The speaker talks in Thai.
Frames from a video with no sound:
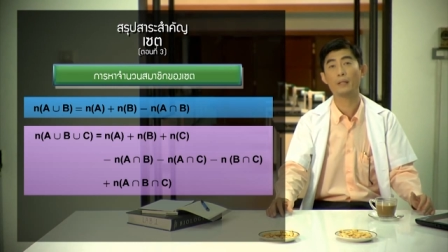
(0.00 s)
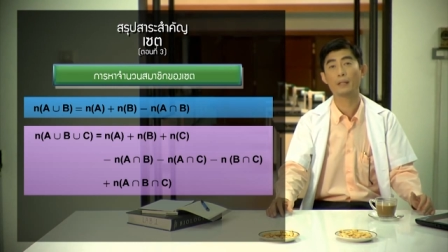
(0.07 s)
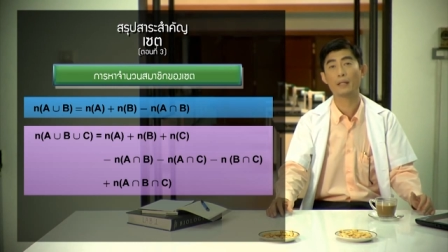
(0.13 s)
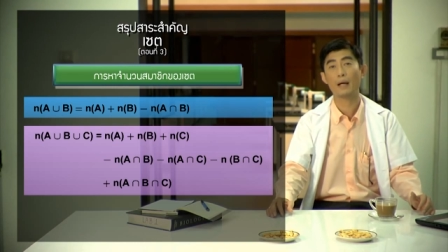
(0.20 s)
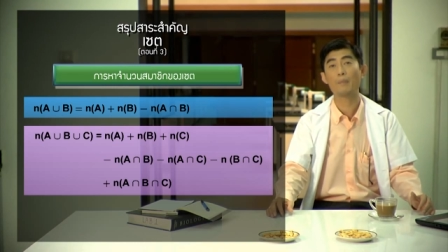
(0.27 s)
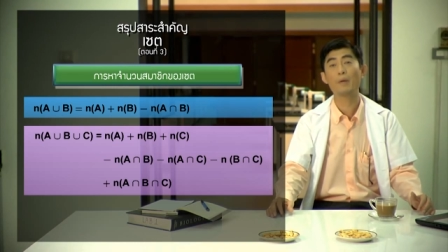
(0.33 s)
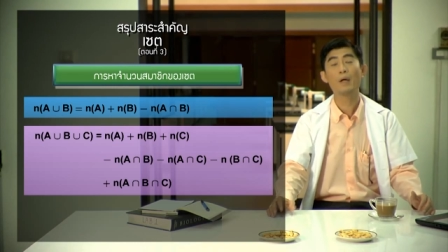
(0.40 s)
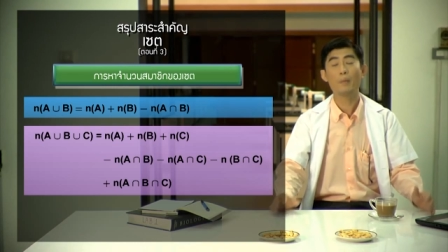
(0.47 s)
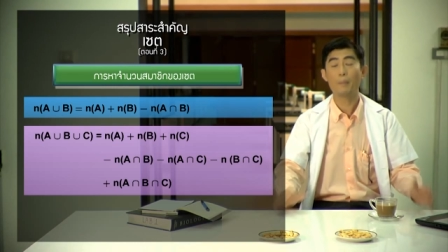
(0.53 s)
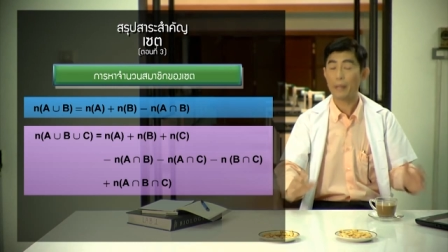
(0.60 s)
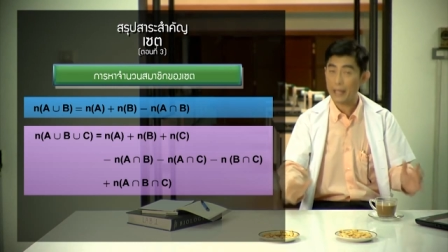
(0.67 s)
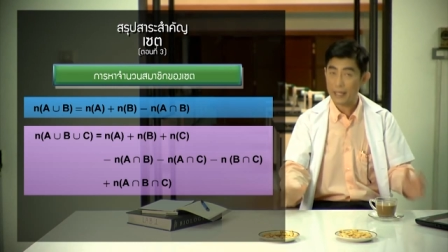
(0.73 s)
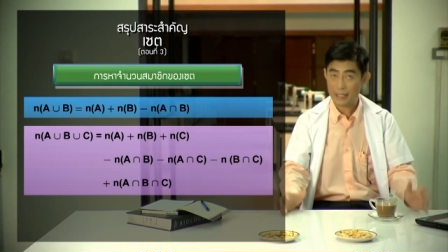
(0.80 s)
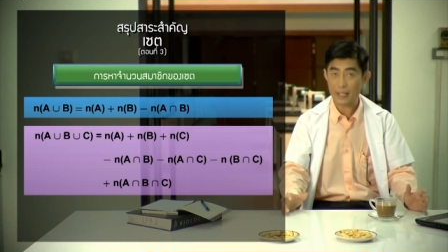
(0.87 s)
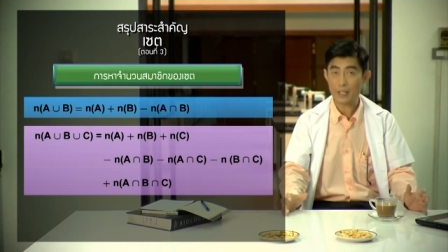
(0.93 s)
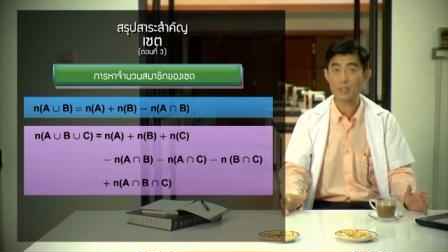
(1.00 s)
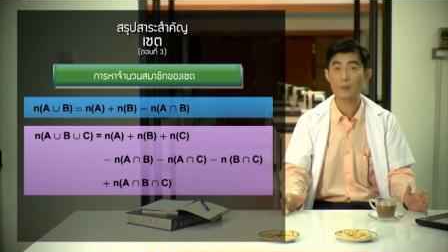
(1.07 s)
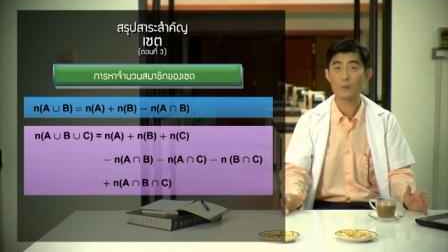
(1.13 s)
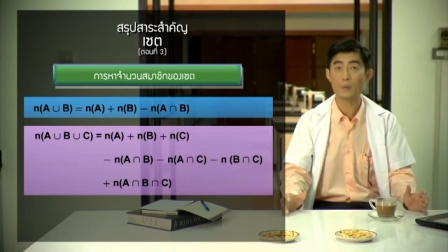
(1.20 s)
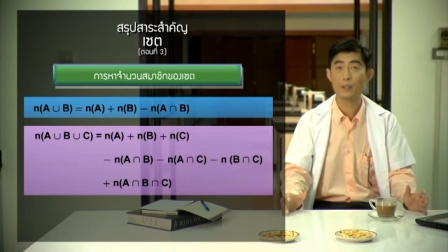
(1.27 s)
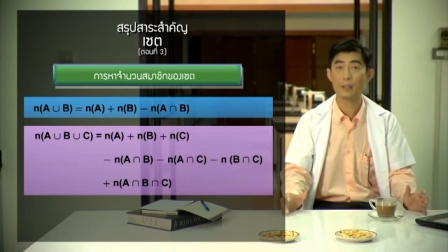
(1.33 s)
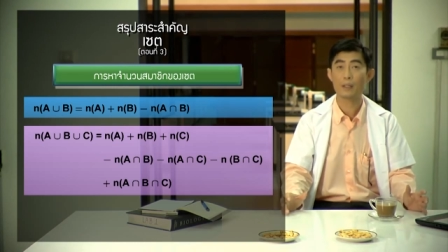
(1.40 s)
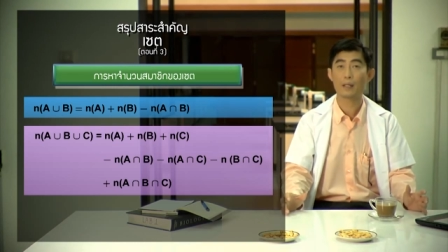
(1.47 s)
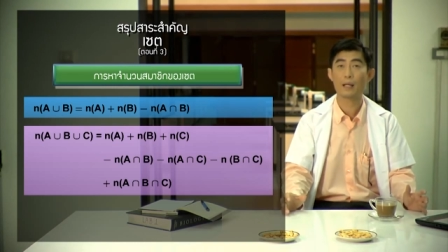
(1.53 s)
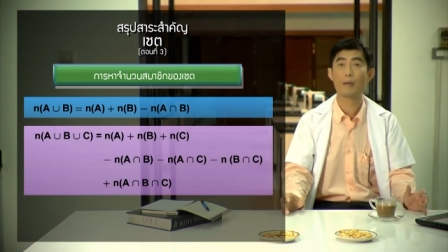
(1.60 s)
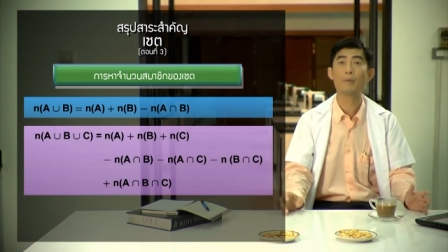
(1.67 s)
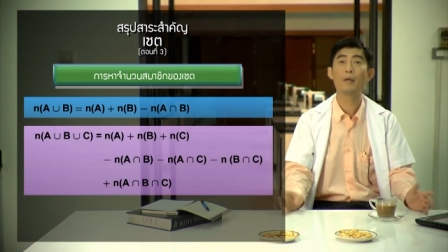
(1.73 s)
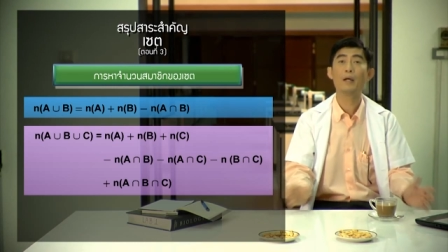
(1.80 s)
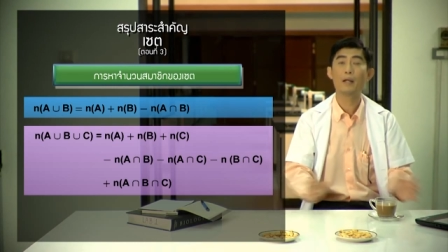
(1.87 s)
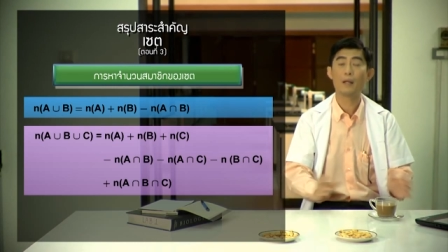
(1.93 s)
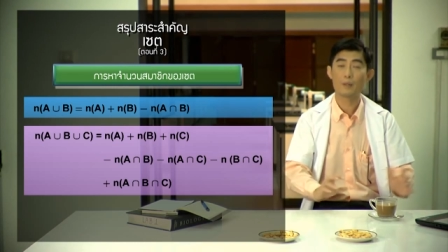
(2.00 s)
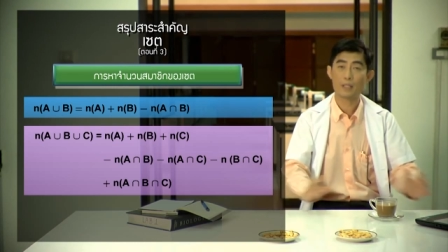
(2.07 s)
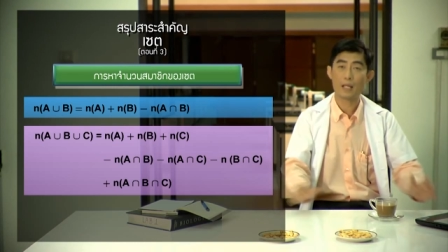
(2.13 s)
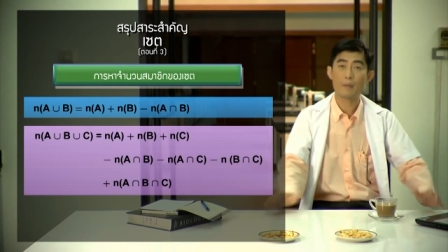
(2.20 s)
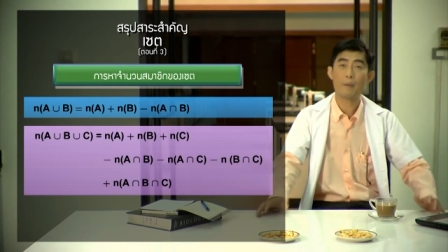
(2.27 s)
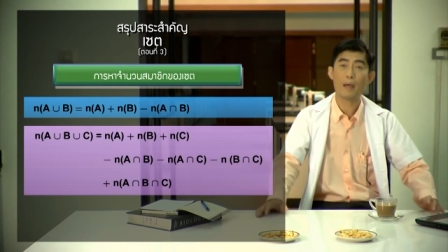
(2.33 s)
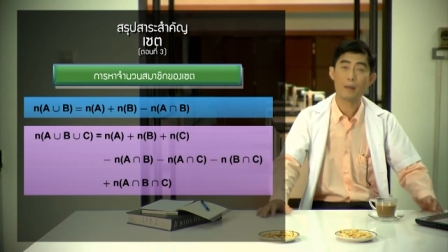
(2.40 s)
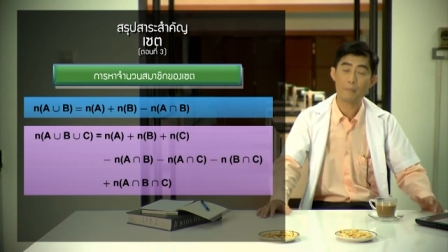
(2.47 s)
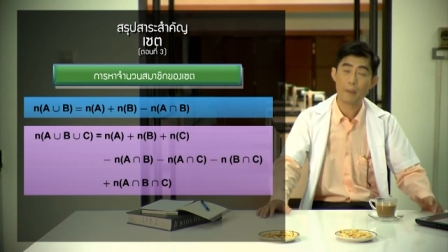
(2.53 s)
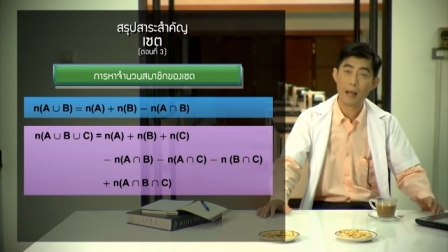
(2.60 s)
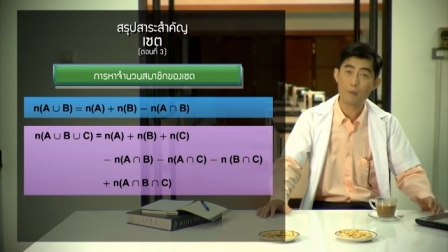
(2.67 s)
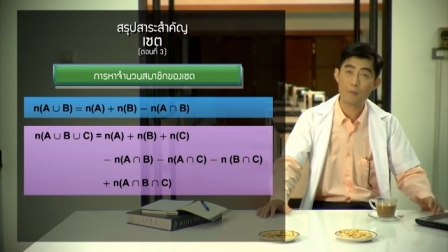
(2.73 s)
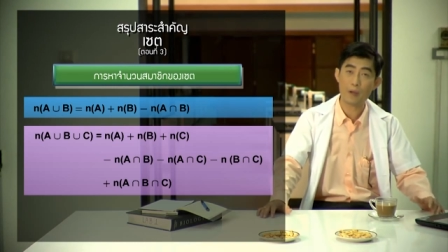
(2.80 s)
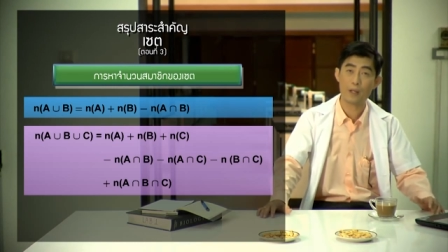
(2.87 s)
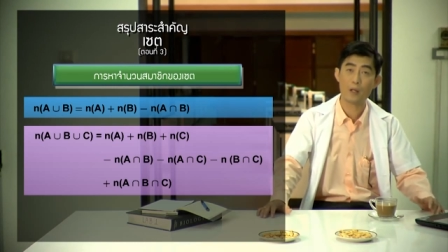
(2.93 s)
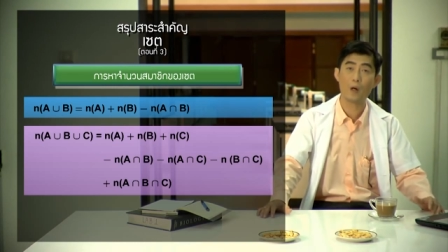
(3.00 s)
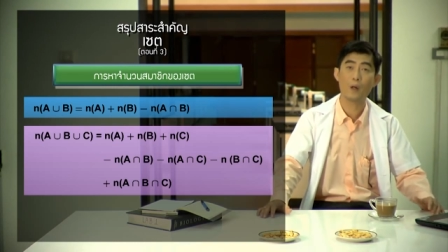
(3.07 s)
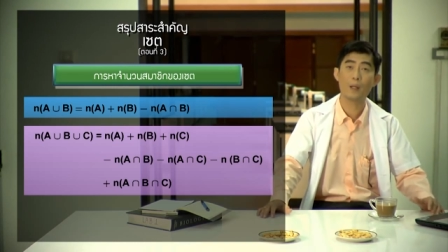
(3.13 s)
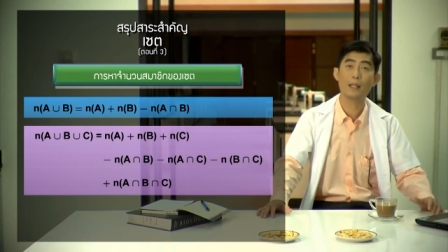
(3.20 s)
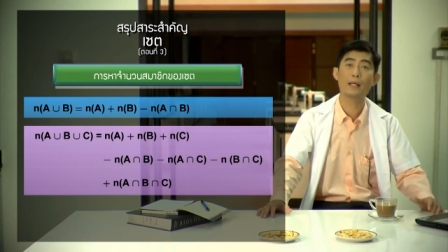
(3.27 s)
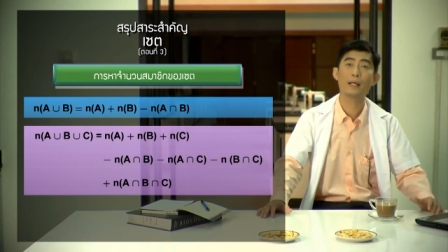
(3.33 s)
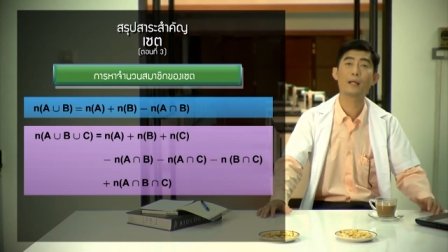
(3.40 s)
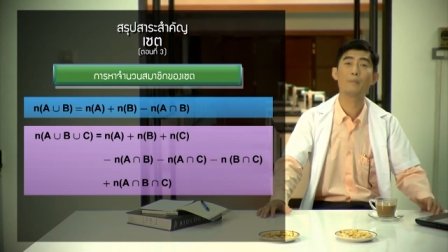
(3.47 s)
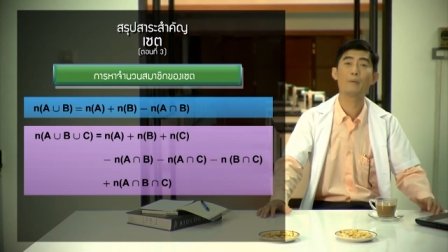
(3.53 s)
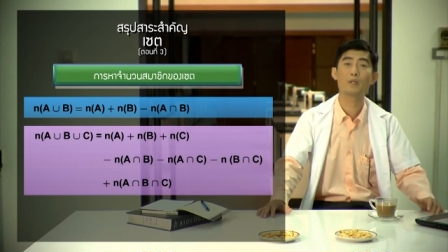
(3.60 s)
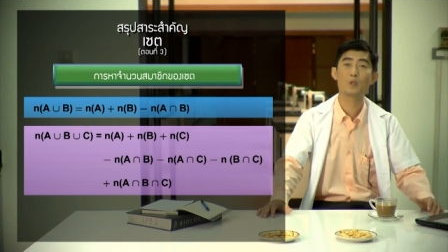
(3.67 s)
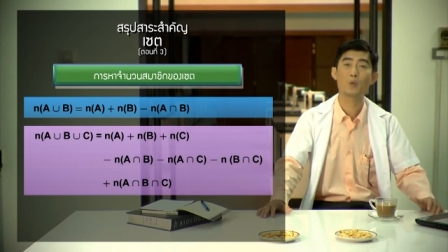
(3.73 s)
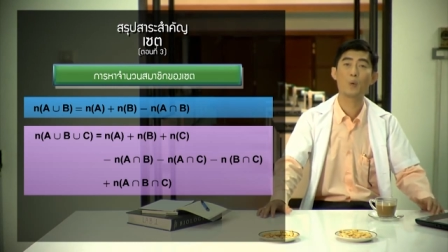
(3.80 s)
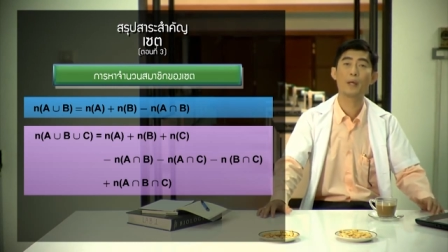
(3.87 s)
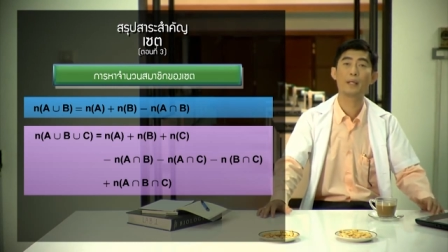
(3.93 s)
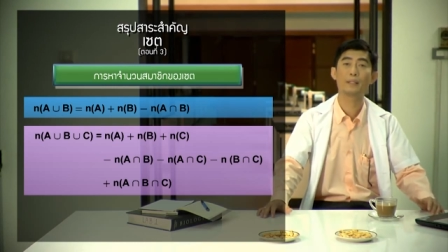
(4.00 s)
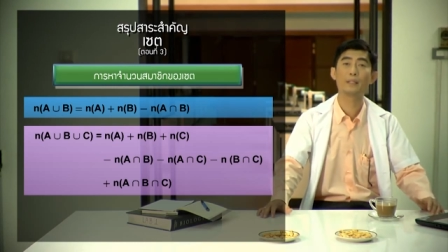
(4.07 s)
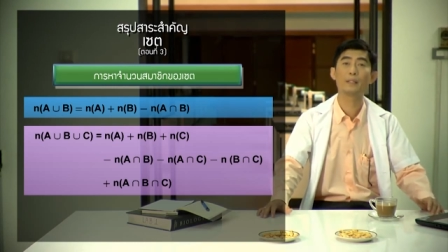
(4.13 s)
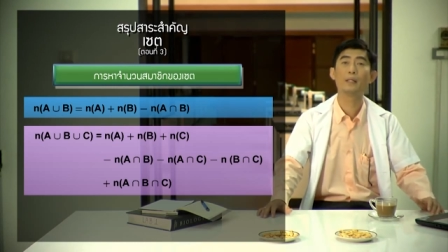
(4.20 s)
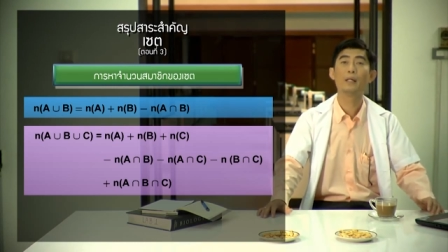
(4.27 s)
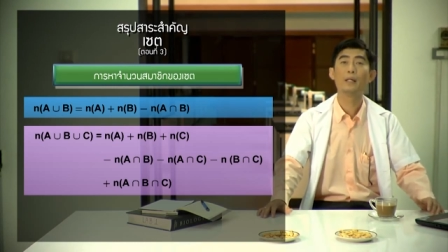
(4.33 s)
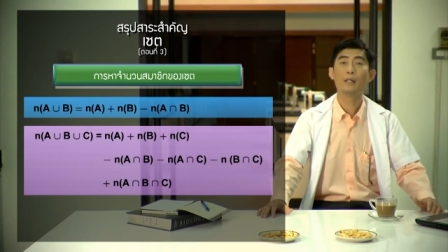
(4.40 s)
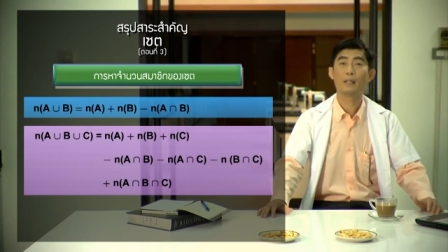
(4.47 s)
นะครับ ไม่ได้ใช้สูตรนะครับเราใช้แผนภาพเวนออยเลอร์เข้ามาช่วย ซึ่ง